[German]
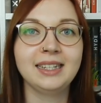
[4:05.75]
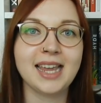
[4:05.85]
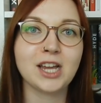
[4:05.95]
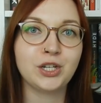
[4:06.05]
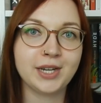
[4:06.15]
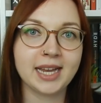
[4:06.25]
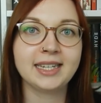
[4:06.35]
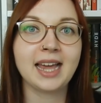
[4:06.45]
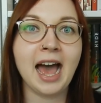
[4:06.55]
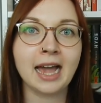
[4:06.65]
der
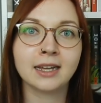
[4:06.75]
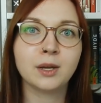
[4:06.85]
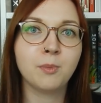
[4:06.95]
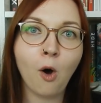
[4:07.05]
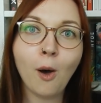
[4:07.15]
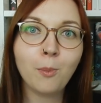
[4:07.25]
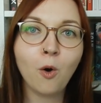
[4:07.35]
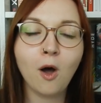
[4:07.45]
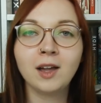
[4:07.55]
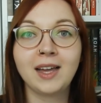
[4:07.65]
Stadt
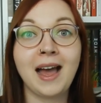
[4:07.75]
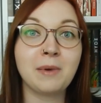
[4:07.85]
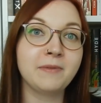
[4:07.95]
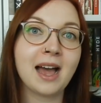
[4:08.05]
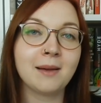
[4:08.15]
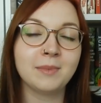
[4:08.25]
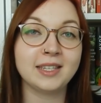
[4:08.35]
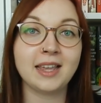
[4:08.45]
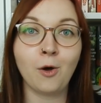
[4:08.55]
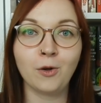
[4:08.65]
Ankh-Morpork, aber wir haben
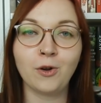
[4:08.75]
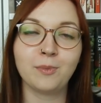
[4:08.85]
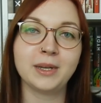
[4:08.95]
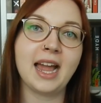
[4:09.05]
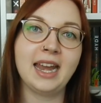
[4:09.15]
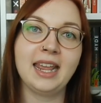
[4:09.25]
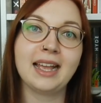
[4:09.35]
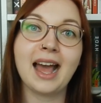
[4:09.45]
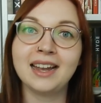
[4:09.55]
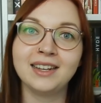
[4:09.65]
es auch noch mit
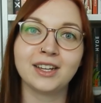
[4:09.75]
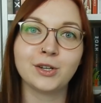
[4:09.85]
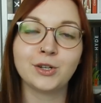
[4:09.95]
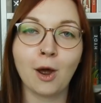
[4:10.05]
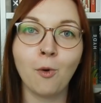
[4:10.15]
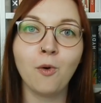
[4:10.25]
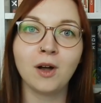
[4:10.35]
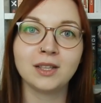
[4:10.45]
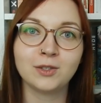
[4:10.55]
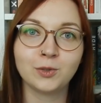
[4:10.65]
einigen anderen
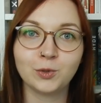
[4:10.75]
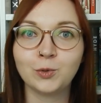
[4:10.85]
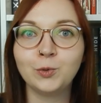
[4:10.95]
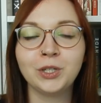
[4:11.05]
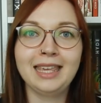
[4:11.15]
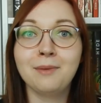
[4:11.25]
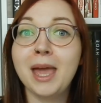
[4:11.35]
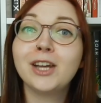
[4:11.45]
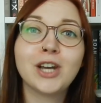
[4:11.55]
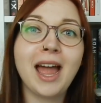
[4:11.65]
Schauorten zu tun. Je
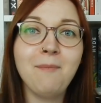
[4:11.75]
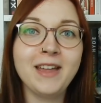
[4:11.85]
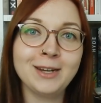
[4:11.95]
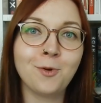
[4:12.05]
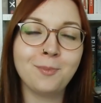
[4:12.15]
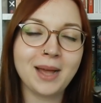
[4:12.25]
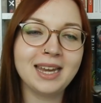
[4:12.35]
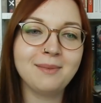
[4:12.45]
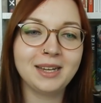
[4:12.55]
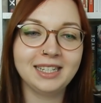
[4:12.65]
mehr
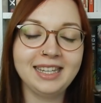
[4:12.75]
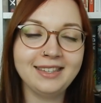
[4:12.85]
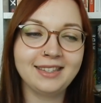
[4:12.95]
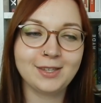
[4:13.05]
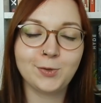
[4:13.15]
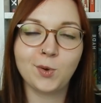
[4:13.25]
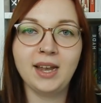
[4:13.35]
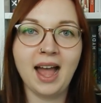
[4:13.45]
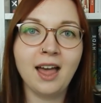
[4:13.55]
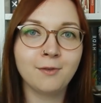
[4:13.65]
Scheibenweltromane man liest, desto
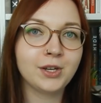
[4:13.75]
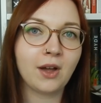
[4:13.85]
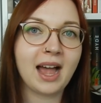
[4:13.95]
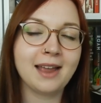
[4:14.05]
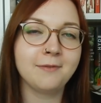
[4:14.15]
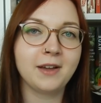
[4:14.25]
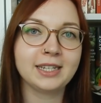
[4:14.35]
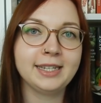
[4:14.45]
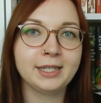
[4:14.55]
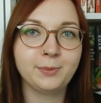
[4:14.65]
klarer wird auch
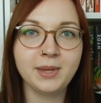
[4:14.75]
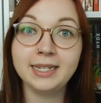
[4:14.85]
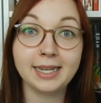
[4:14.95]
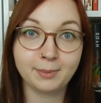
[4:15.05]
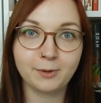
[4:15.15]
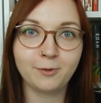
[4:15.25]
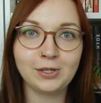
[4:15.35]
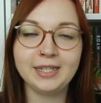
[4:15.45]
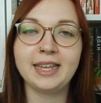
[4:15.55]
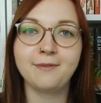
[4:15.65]
einfach dieses Bild, das man
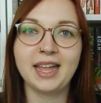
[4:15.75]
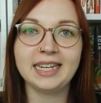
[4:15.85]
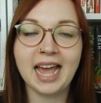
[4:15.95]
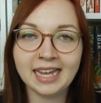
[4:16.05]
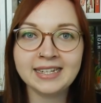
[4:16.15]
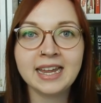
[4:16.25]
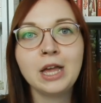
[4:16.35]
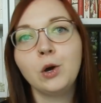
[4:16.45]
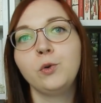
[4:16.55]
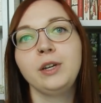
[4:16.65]
von dieser Welt hat
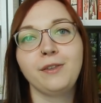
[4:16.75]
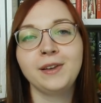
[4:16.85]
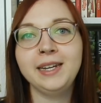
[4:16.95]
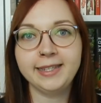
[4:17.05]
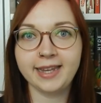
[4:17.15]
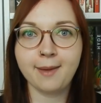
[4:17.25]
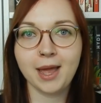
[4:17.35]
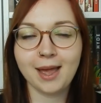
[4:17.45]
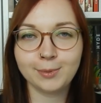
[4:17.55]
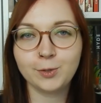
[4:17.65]
und ich finde es
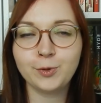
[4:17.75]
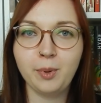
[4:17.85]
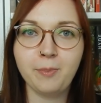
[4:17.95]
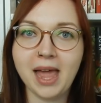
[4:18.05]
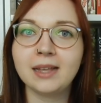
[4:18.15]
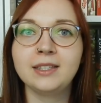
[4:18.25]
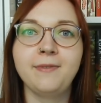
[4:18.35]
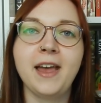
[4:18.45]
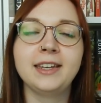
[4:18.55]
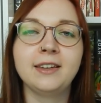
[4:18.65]
dabei absolut
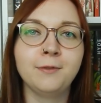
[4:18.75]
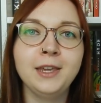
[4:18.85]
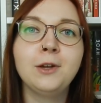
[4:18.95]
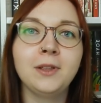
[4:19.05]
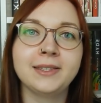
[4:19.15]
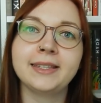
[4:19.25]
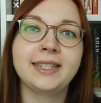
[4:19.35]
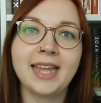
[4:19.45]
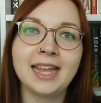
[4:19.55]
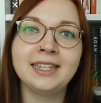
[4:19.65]
bemerkenswert, wie
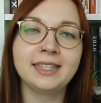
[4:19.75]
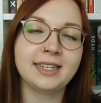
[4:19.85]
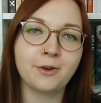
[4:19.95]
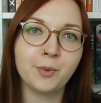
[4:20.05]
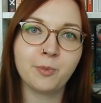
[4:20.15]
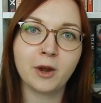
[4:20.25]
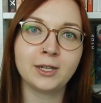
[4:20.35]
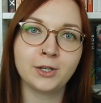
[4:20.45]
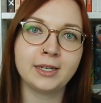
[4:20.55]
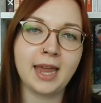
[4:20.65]
konsistent Terry
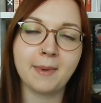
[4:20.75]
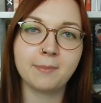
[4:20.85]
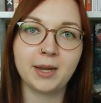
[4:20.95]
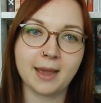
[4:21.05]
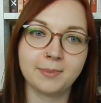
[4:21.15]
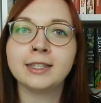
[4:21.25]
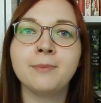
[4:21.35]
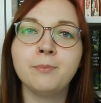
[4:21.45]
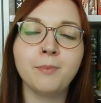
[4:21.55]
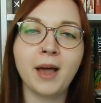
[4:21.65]
Pratchett dabei bleibt. Es
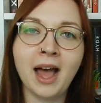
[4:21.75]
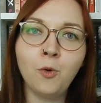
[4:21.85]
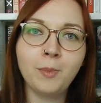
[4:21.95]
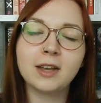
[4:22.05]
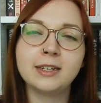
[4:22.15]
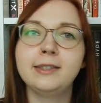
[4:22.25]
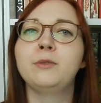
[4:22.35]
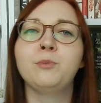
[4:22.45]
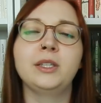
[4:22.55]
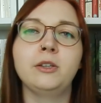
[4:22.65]
gibt ein paar Romane, die
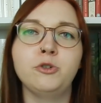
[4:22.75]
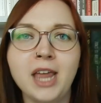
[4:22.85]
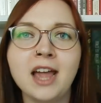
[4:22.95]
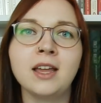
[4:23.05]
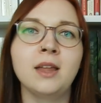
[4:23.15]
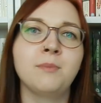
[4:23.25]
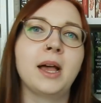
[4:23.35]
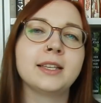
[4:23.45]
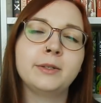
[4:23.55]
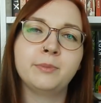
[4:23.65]
sind ein bisschen stärker, ein
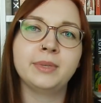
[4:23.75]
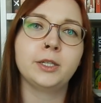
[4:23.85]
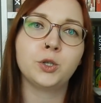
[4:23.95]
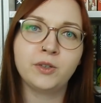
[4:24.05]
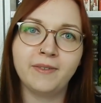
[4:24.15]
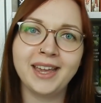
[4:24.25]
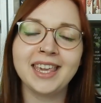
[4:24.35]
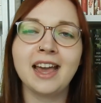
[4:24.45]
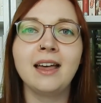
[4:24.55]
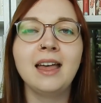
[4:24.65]
paar sind ein bisschen
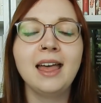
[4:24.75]
schwächer,